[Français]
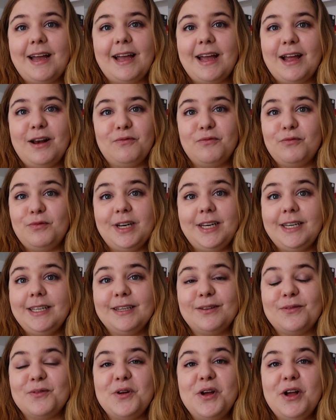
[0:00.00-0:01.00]
elle voulait
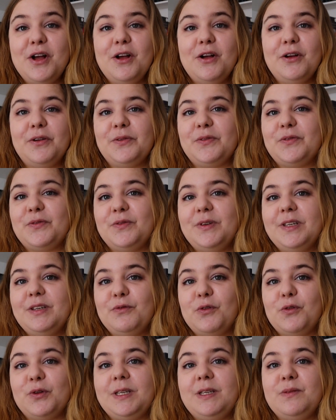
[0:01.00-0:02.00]
lire ce
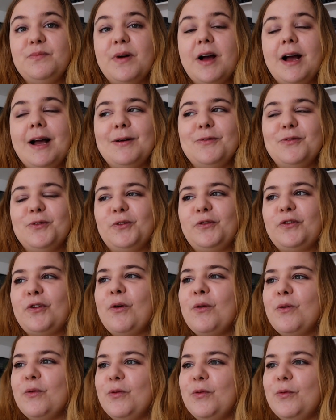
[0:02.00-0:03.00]
livre qui m'a
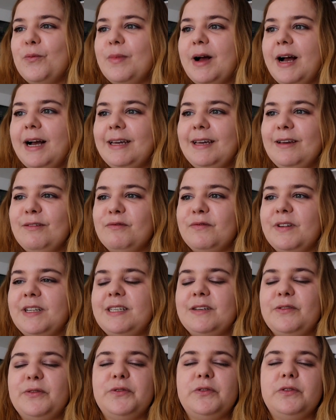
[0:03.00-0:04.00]
tant marqué on va
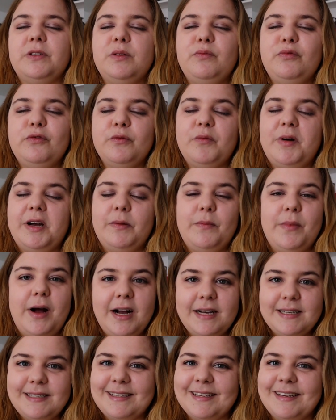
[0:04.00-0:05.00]
dire en ce début de mois de
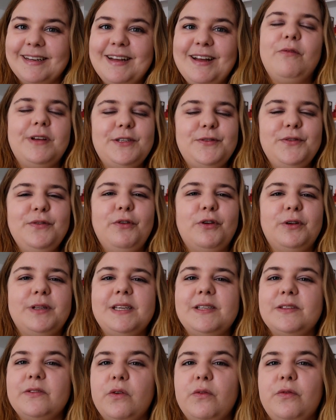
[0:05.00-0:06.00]
mars. On va suivre
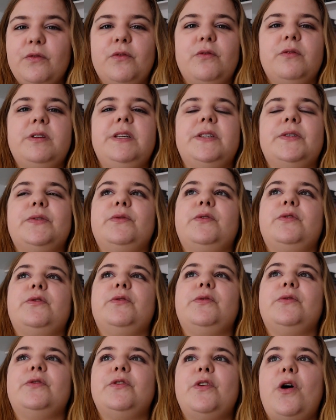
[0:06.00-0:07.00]
des enfants qui sont dans
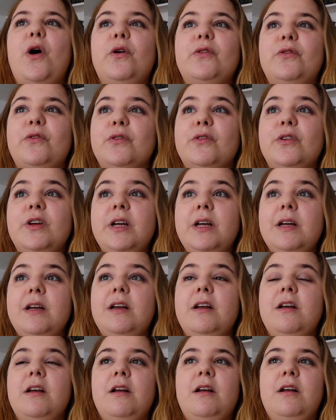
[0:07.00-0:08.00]
une sorte
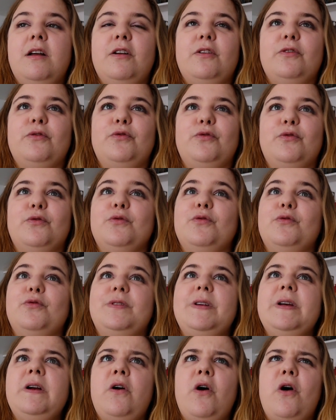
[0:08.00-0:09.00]

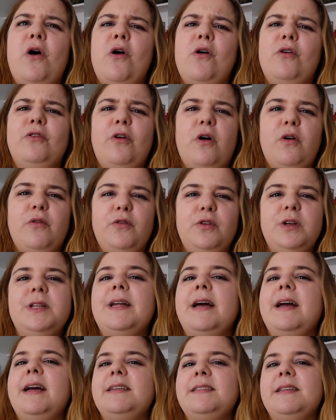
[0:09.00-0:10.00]
d'école,
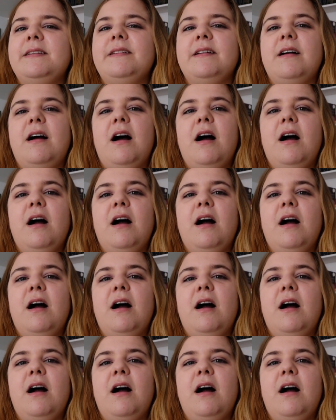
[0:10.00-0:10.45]
d'orphelinat, etc.